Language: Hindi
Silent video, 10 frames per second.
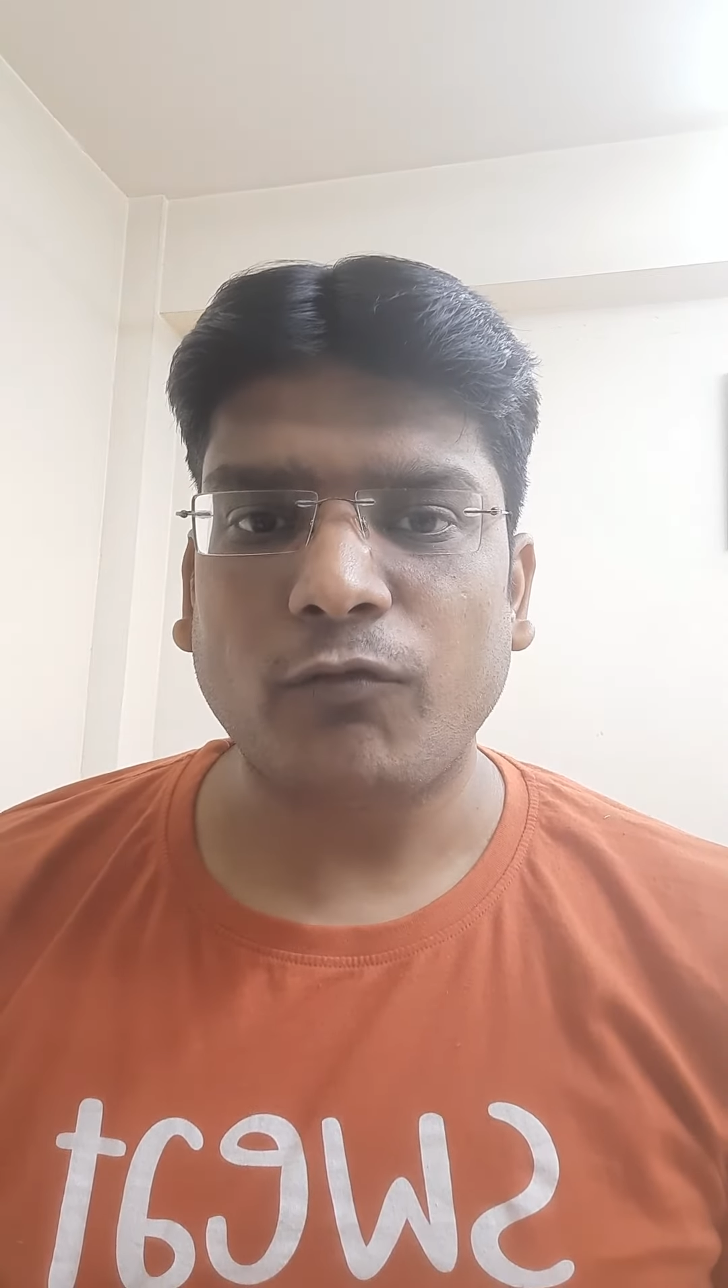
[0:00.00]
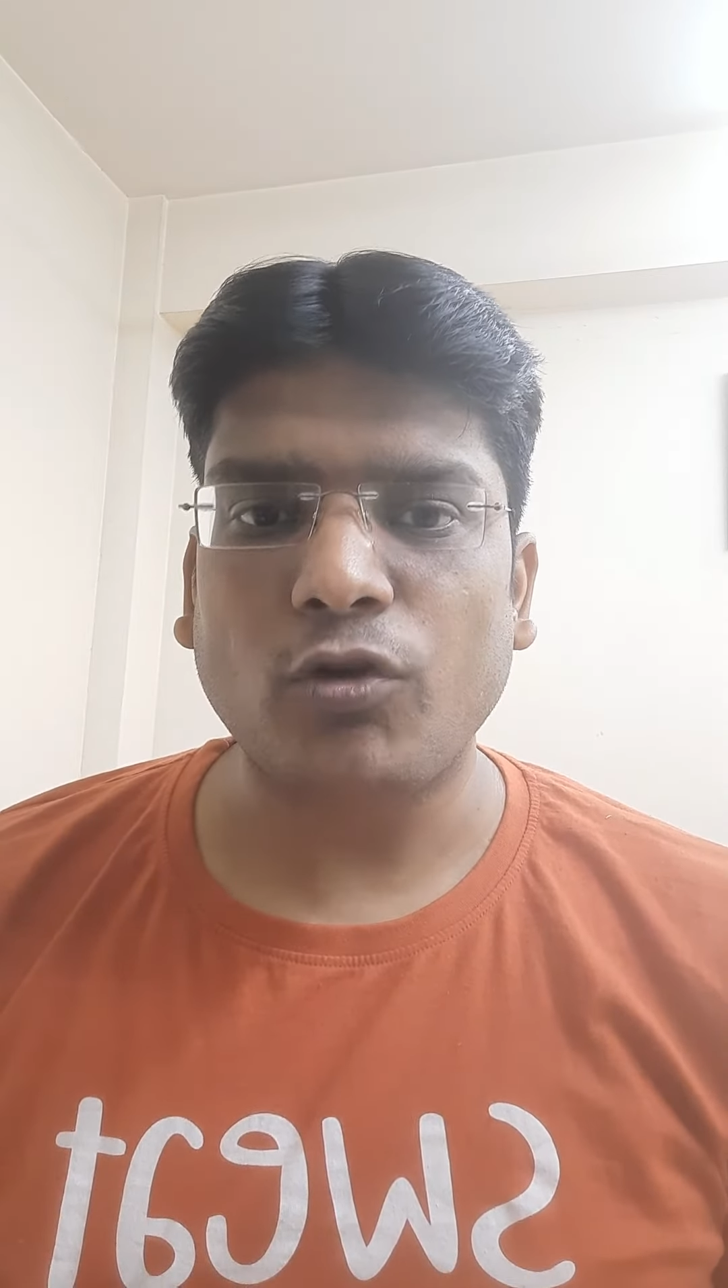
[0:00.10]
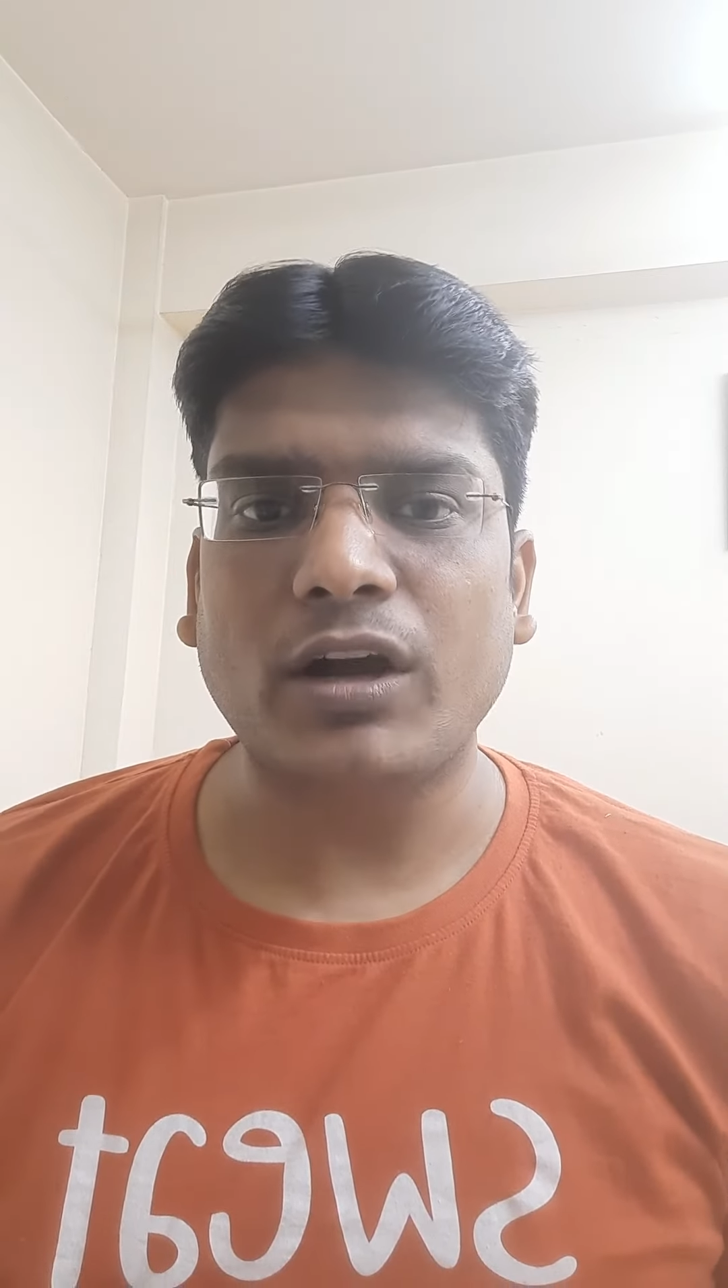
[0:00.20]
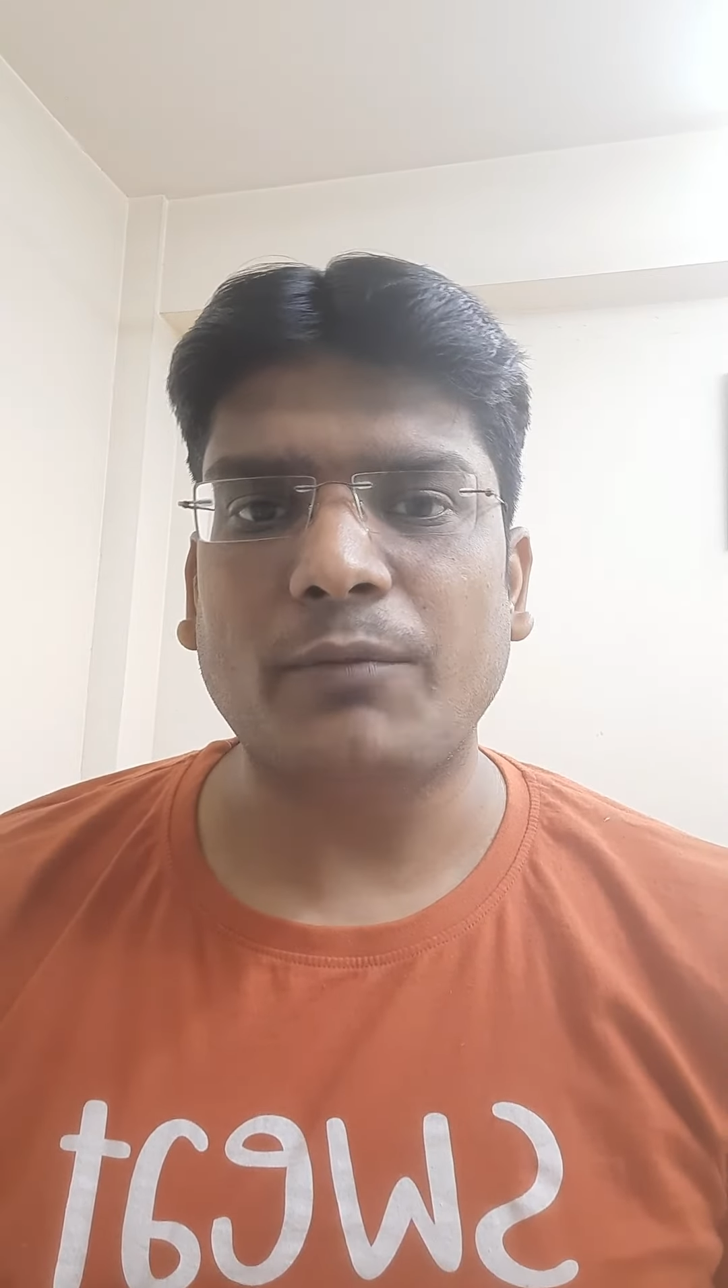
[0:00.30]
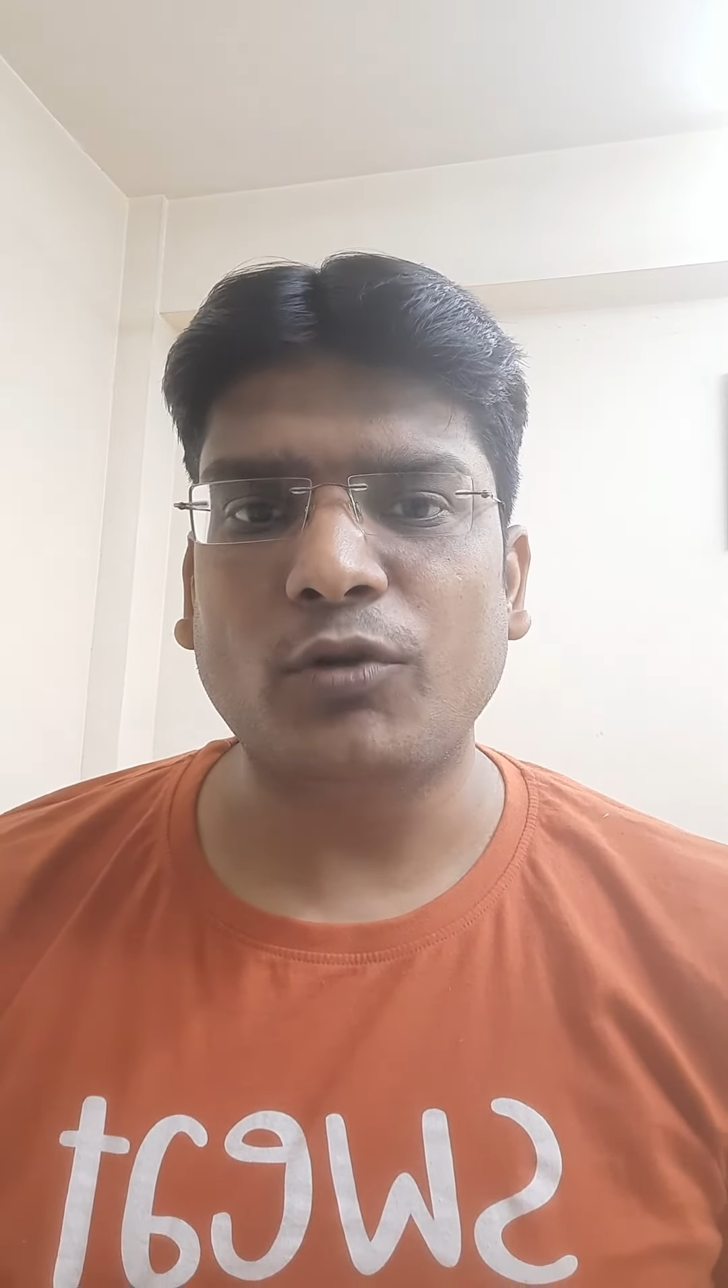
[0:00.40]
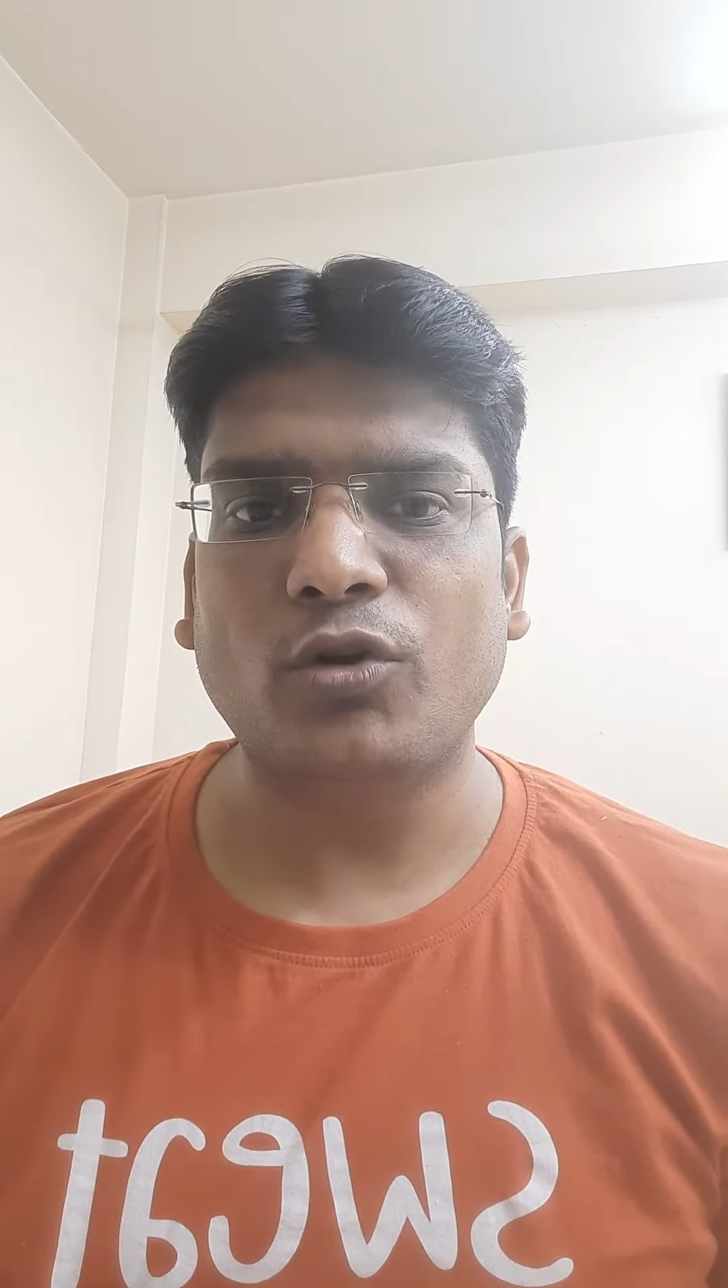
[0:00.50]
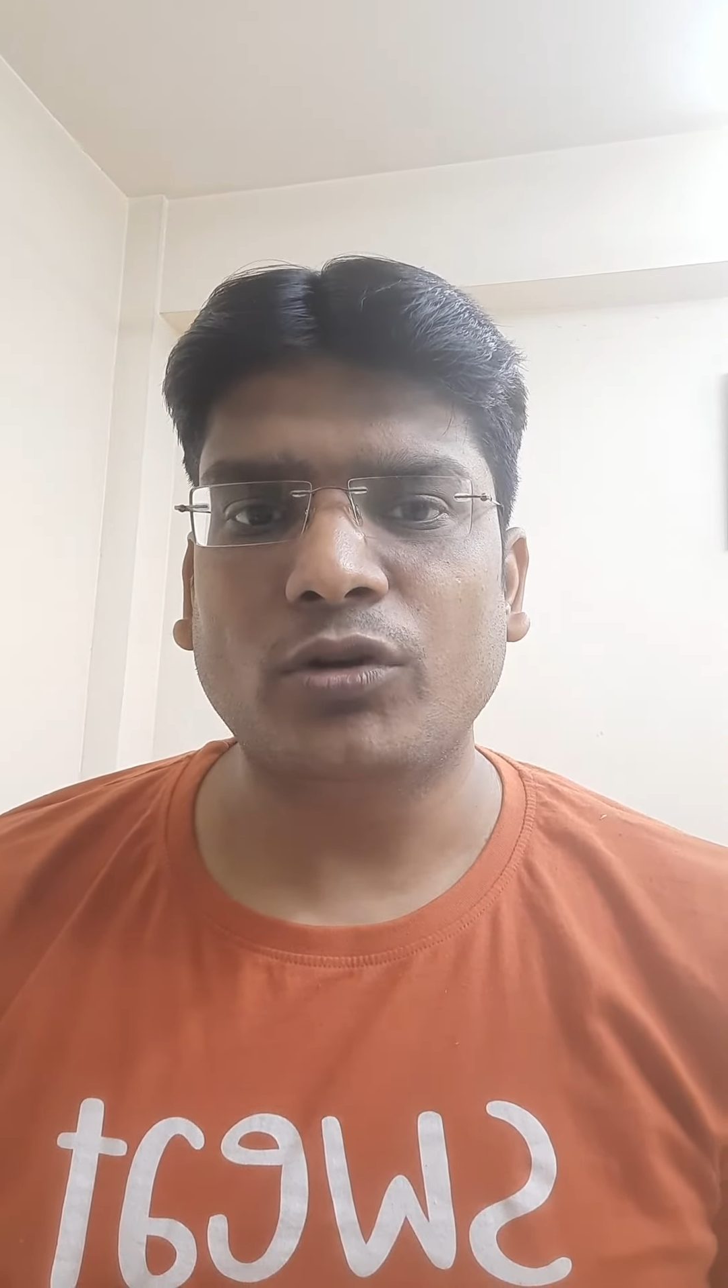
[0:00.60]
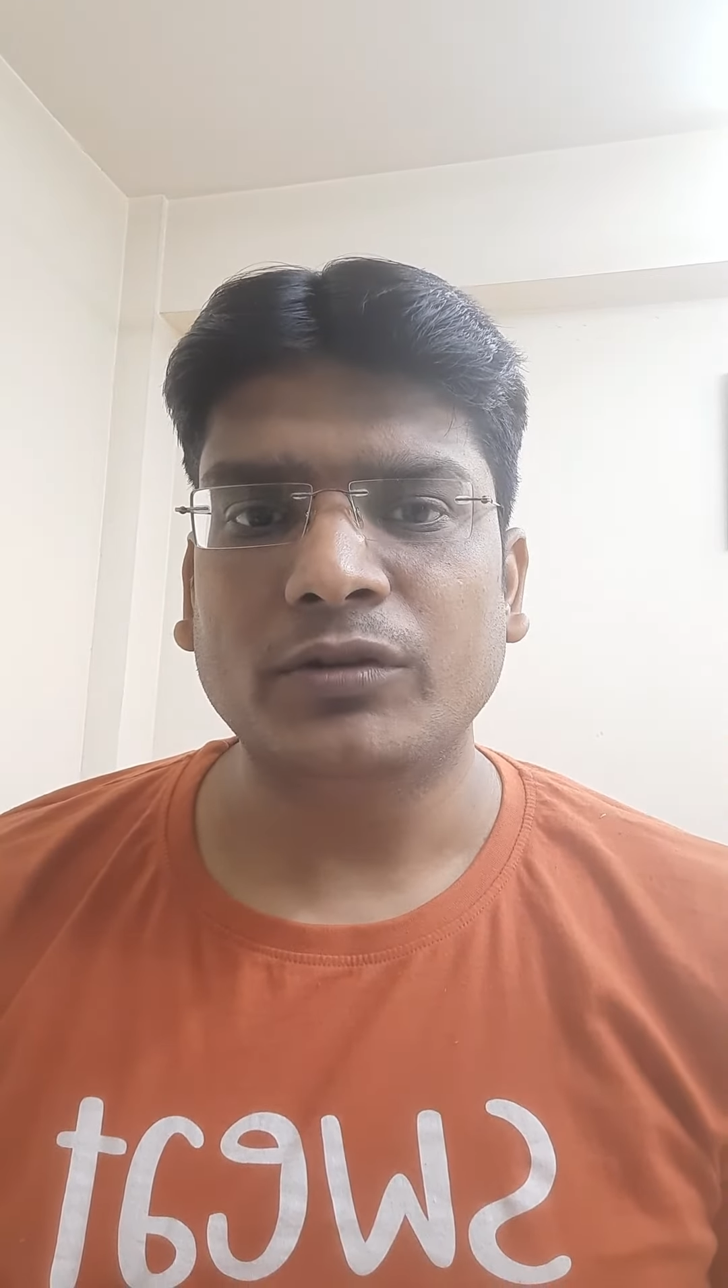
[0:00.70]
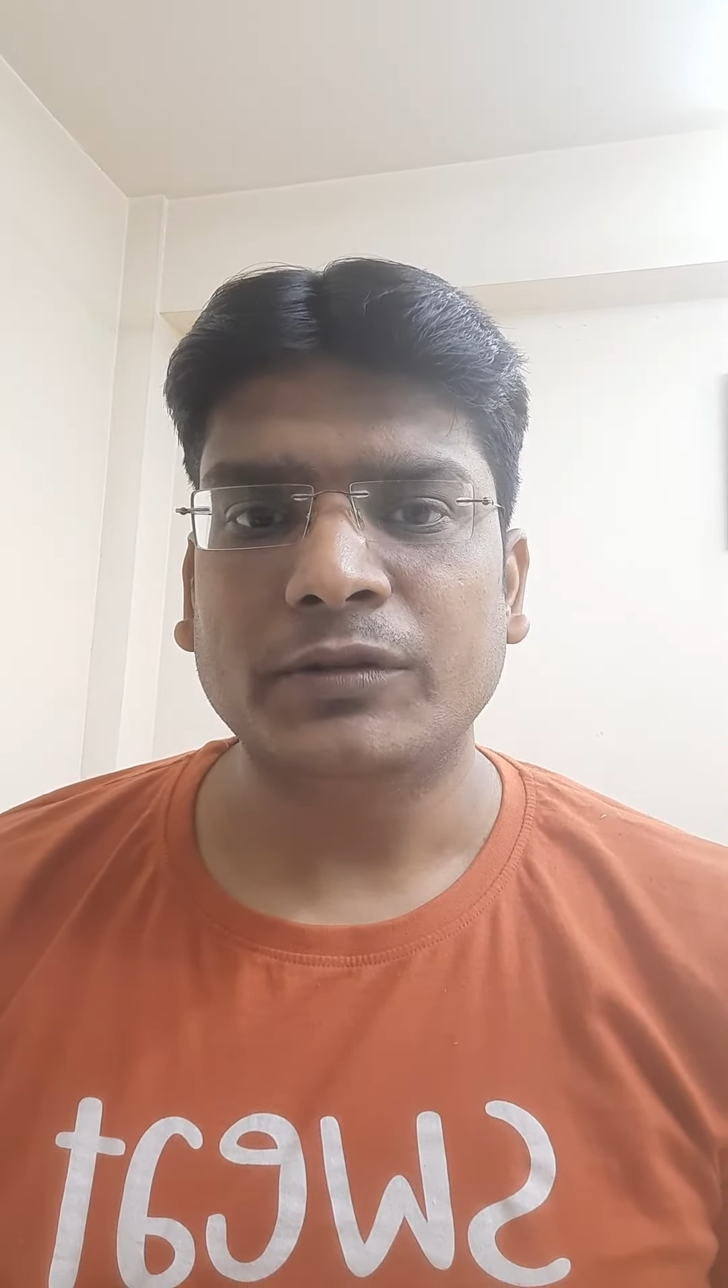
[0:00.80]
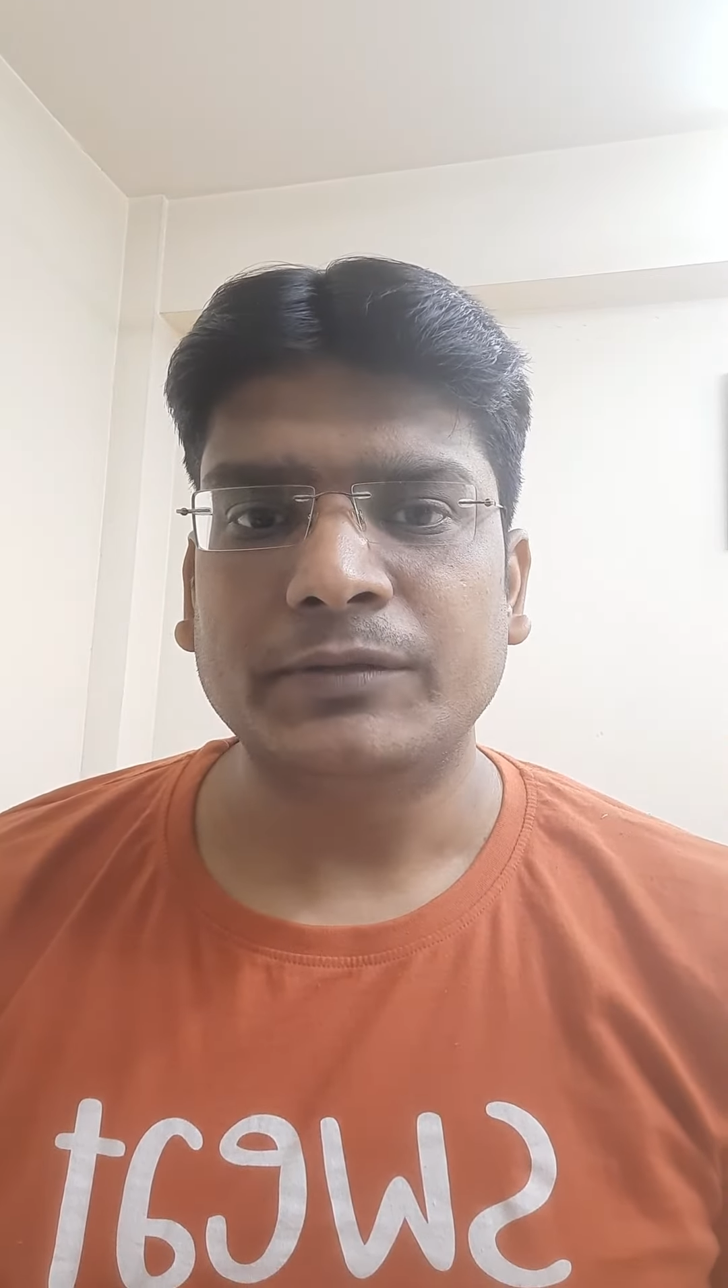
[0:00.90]
वो कम
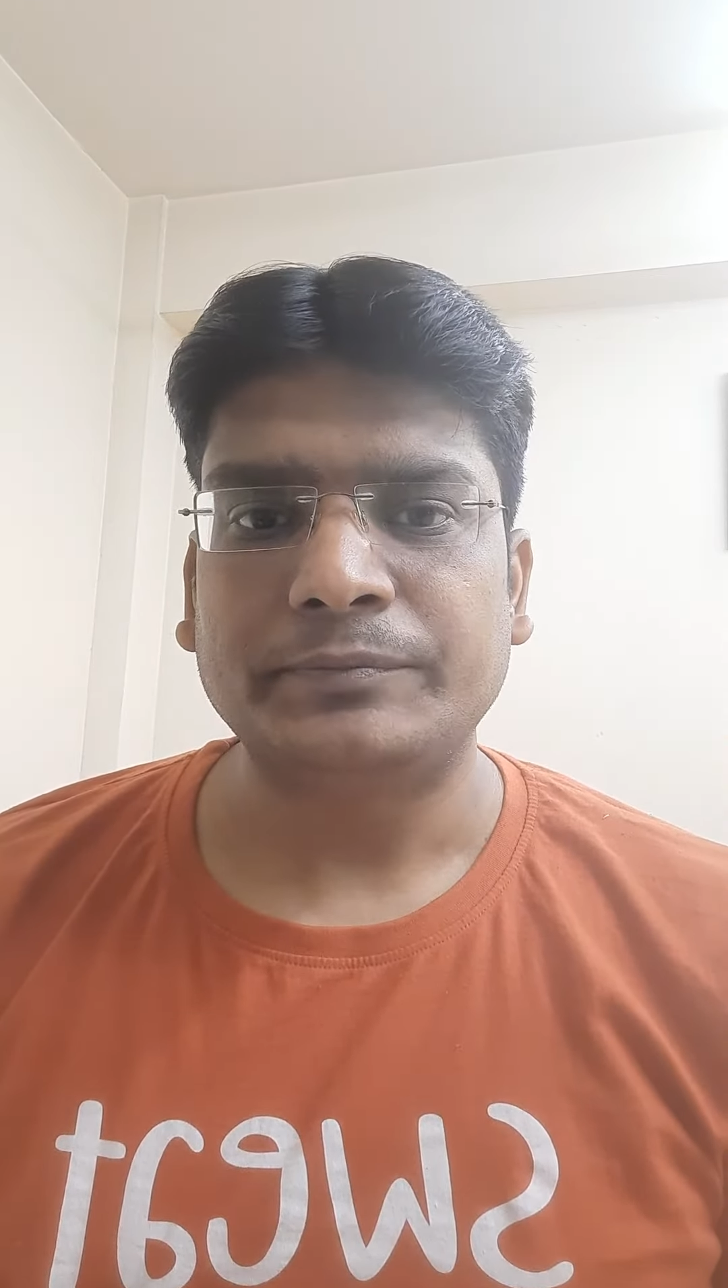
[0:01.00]
हो